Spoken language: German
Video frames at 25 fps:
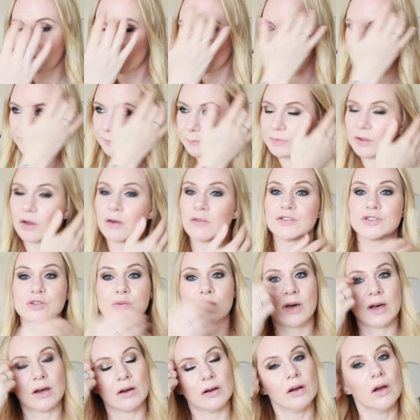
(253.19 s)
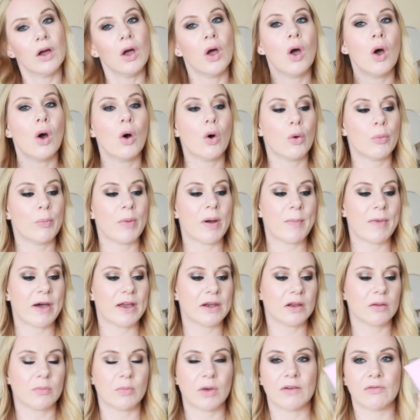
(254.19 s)
Creme drauf zu machen und beim
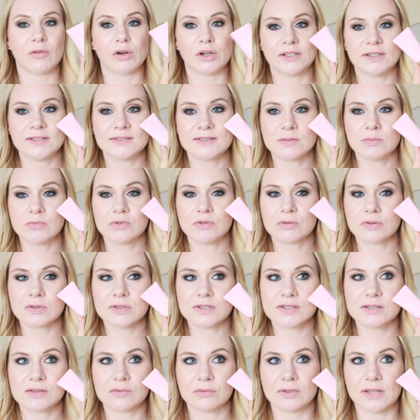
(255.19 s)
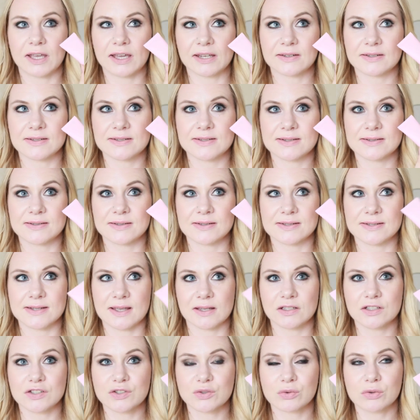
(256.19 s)
anderen Mal wollte ich sie benutzen und dachte, es ist ein
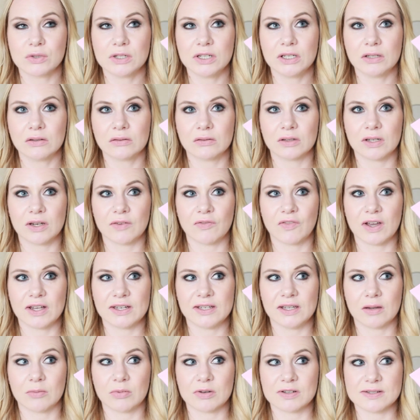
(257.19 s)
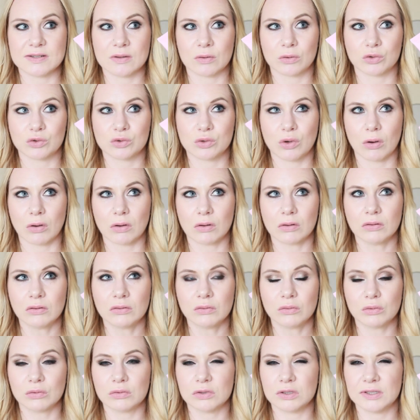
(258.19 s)
Sunscreen. Und dann war die aber sau
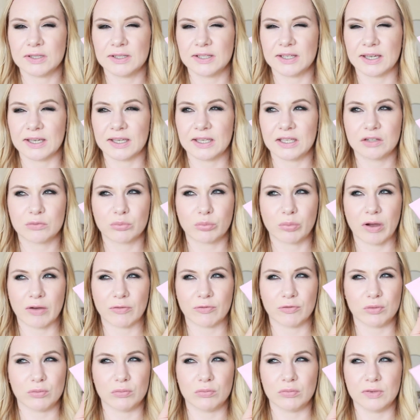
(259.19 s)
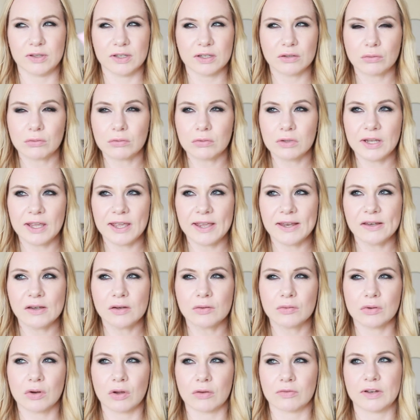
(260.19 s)
trocken und die riecht parfümiert ohne
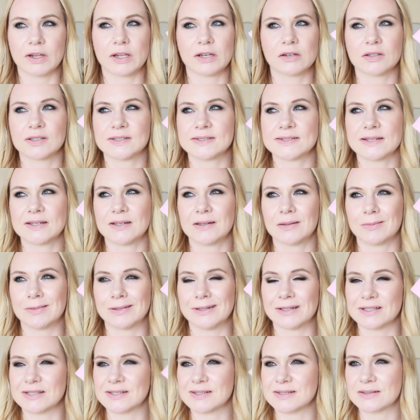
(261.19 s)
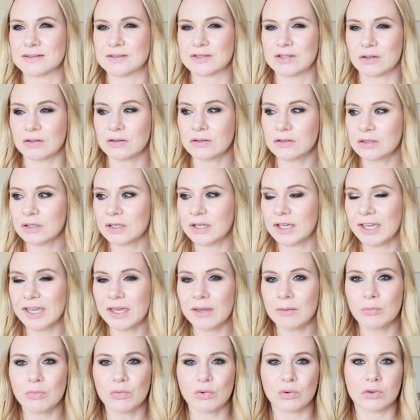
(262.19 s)
Ende. Und auf der anderen Seite war das
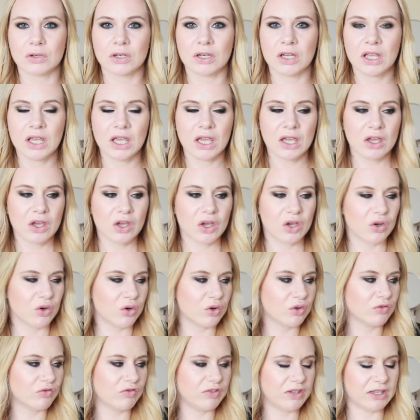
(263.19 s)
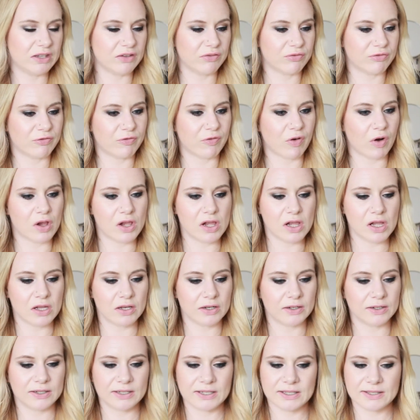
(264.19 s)
Sonnencreme und irgendwie
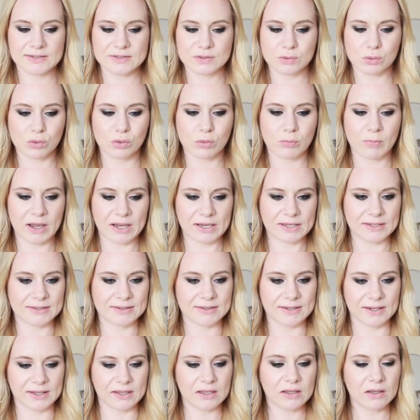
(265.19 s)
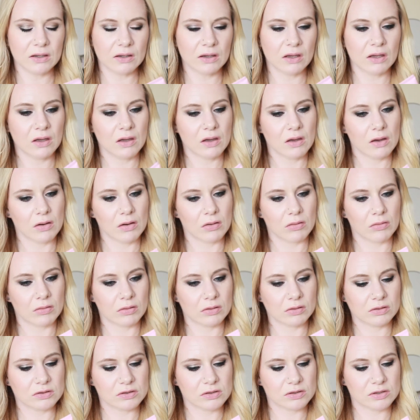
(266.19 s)
voll nicht so mein Ding.
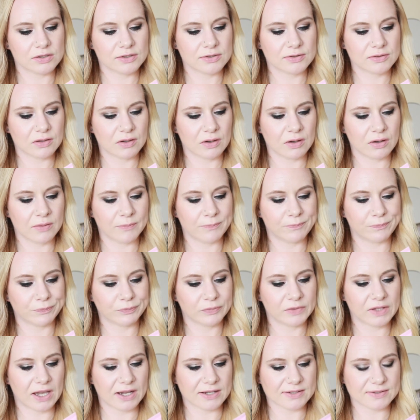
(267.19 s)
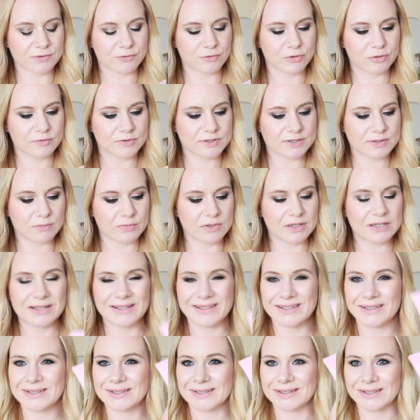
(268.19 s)
Und ähm, ja, so 15
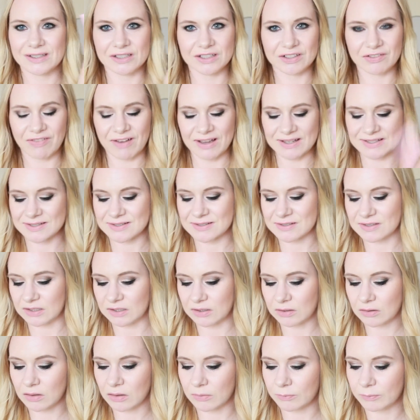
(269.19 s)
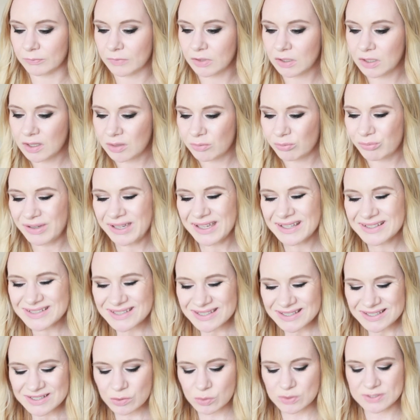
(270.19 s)
Milliliter drin, ich weiß es nicht. Ähm, bin jetzt
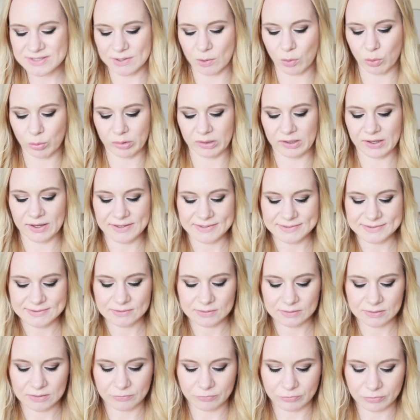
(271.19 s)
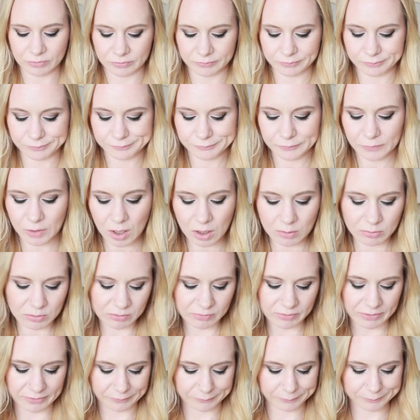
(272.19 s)
nicht so sau begeistert davon.
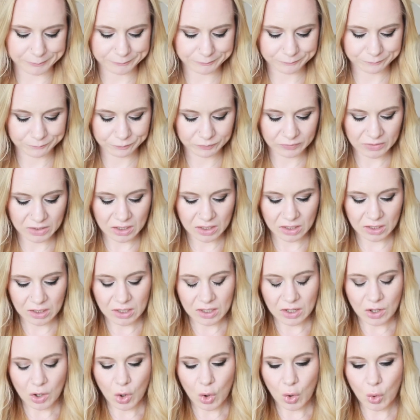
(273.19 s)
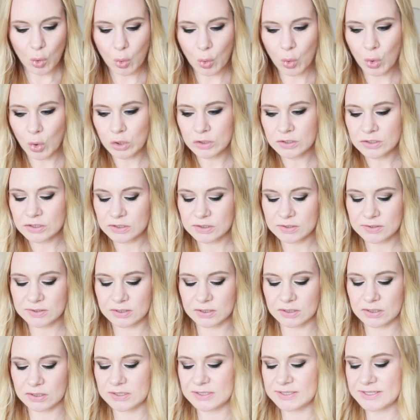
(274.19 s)
Aber ja. Und
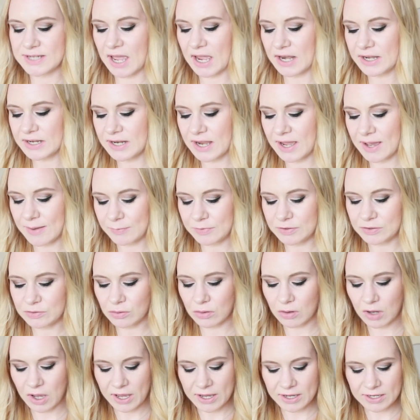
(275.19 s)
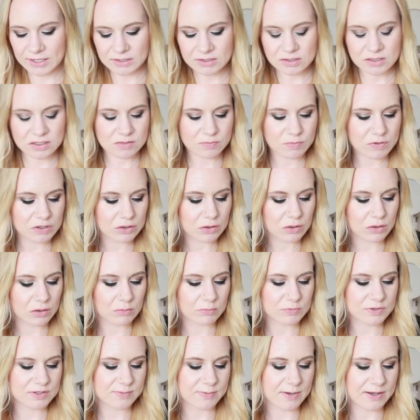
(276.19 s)
dann habe ich noch eins
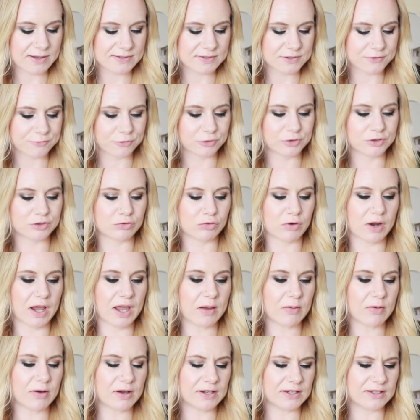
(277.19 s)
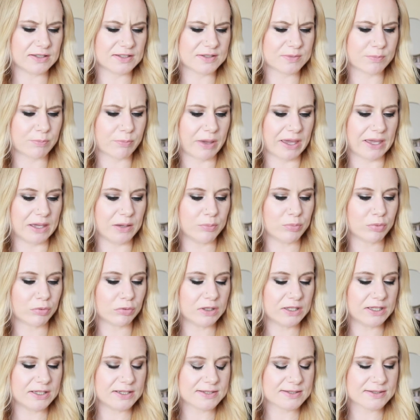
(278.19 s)
mitgenommen, und zwar ist es von Driver, das Bay
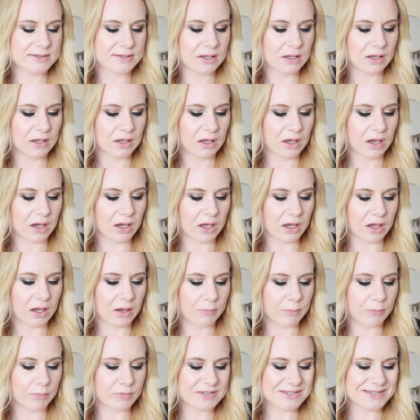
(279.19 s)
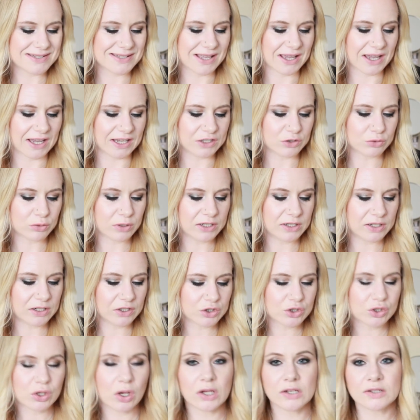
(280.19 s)
Breeze. Ähm, ist ein
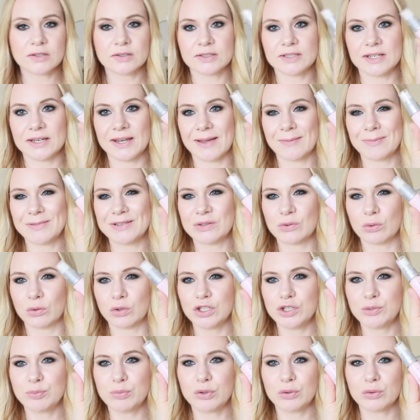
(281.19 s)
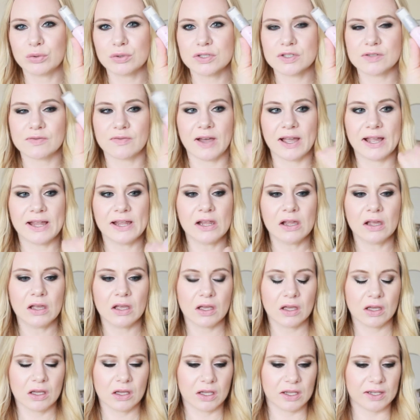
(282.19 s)
Hydrating Shot, den habe ich noch nicht benutzt, weil
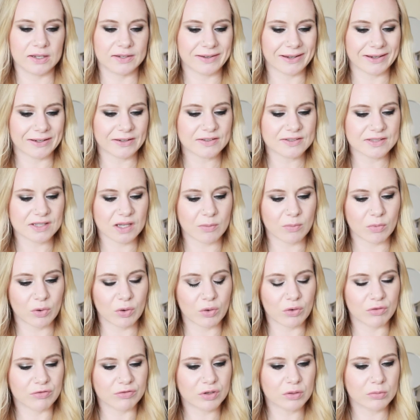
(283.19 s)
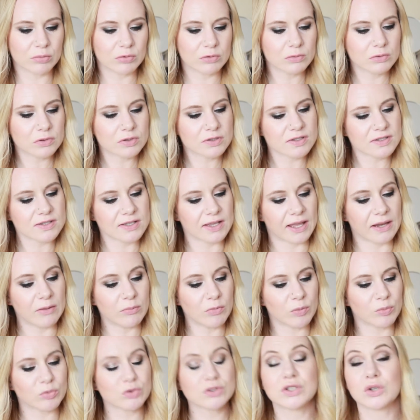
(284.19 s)
ich dachte, das kann man öfter benutzen.
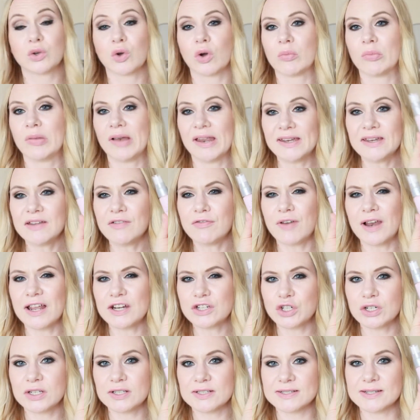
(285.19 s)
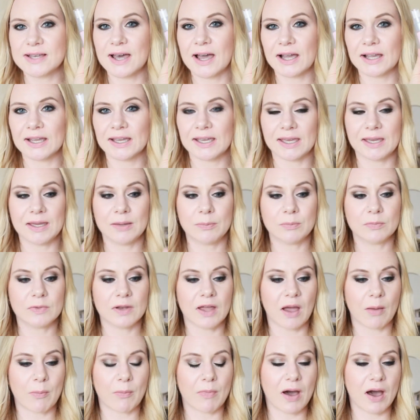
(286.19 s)
Nein, man muss die komplette Flasche ins Haar geben
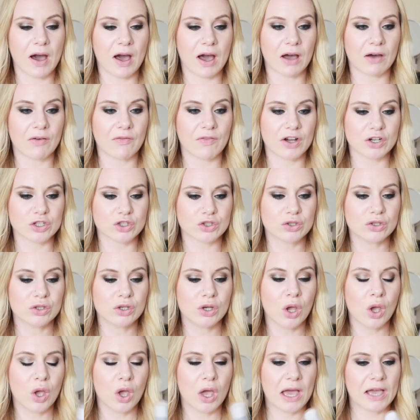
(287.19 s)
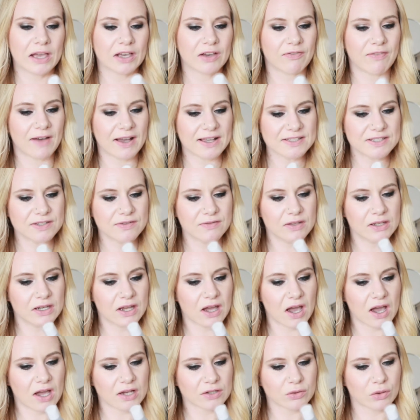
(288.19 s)
nach dem Haare waschen. Quasi wie
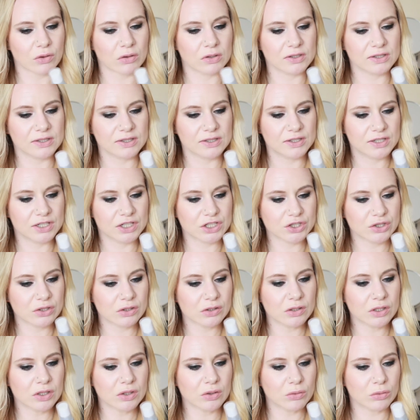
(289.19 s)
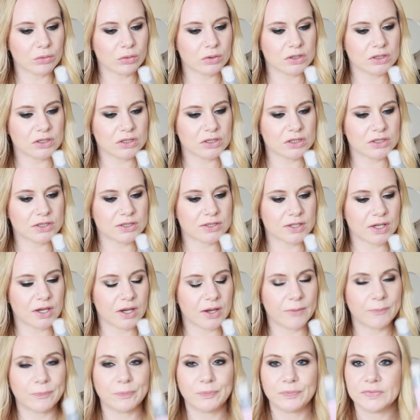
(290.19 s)
eine Art Conditioner und
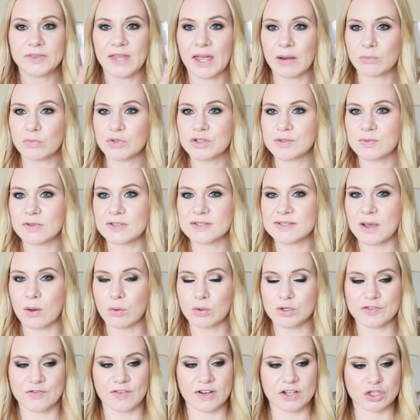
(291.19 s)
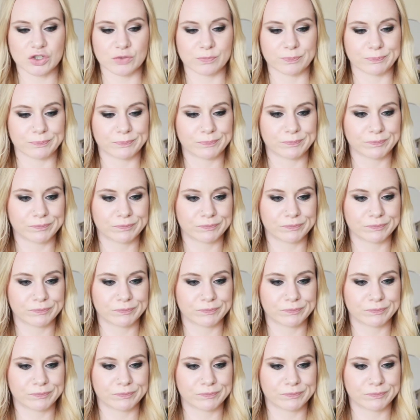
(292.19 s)
ähm, dann muss man es auswaschen.